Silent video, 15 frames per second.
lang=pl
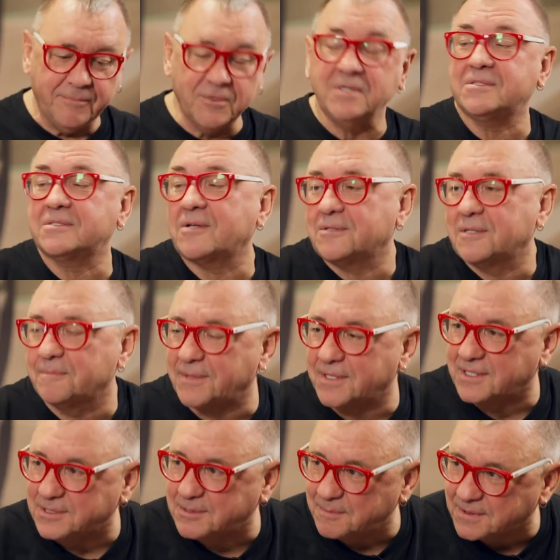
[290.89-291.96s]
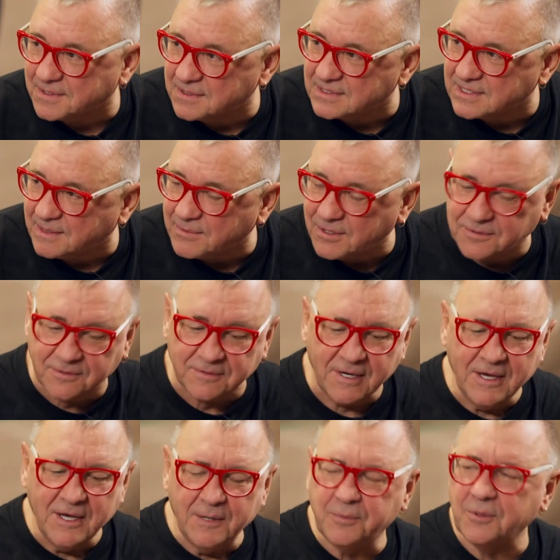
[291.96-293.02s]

No i istotnie pojechaliśmy po ten samochód,